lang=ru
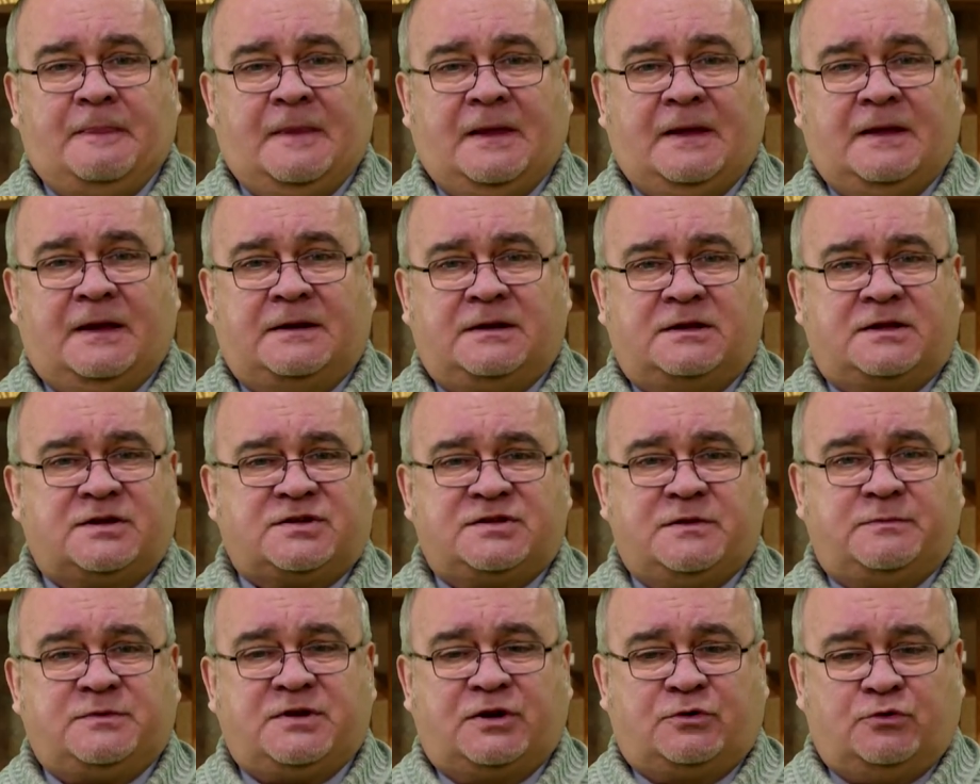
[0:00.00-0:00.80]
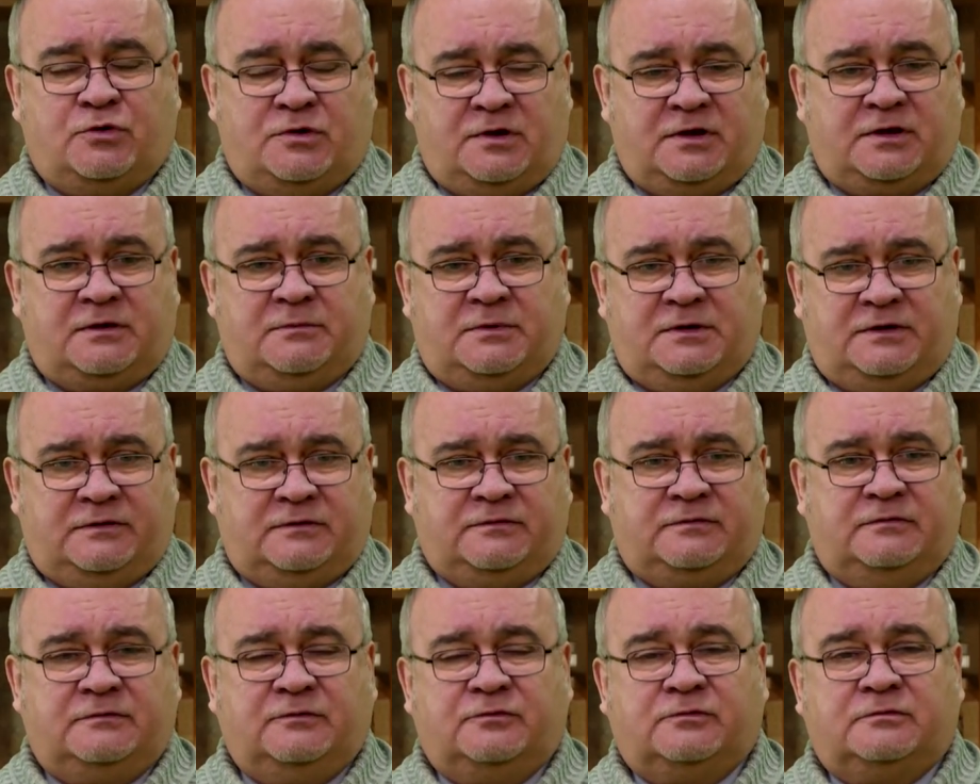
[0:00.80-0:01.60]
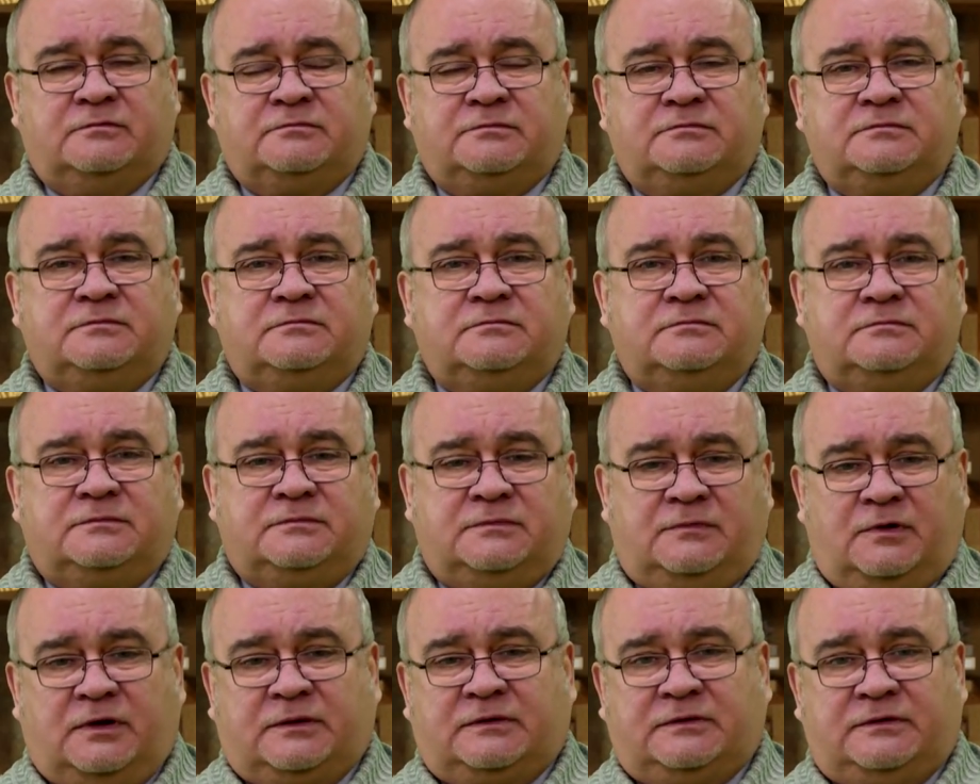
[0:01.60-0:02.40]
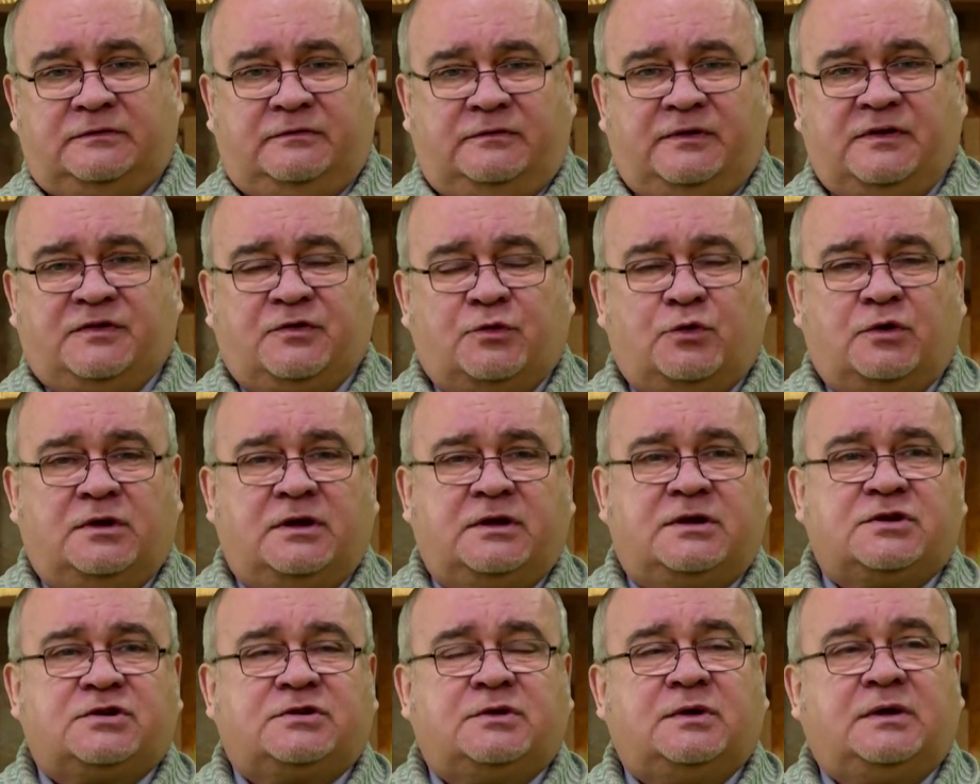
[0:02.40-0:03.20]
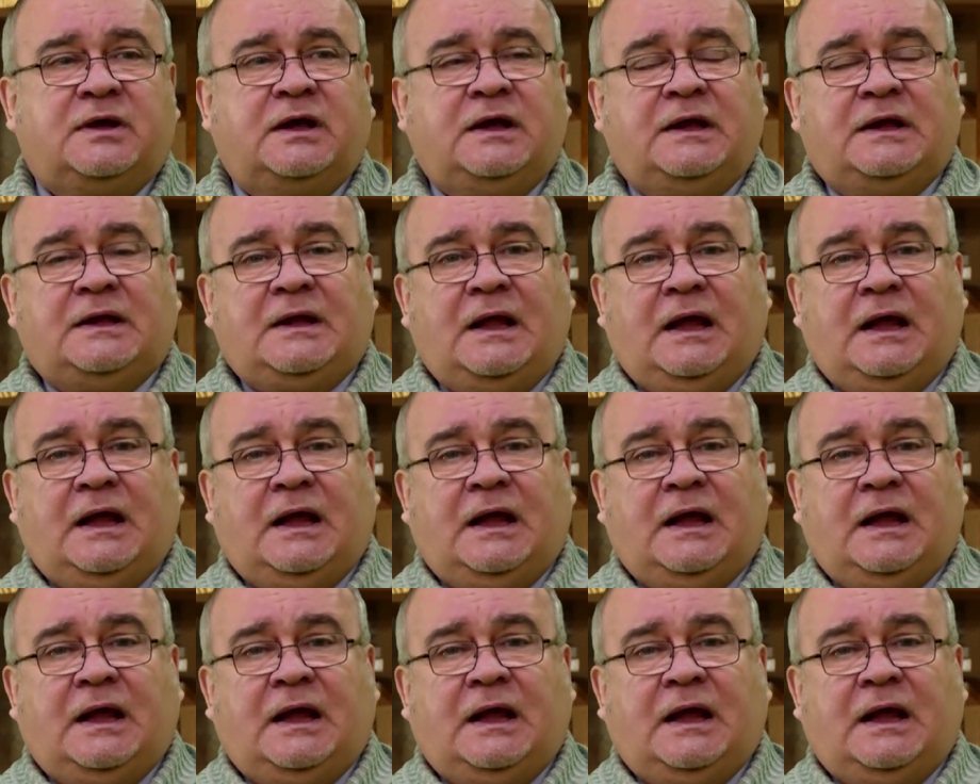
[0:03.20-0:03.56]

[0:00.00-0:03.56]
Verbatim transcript: Они даже не психологи были, ну, так, физиологи, что ли.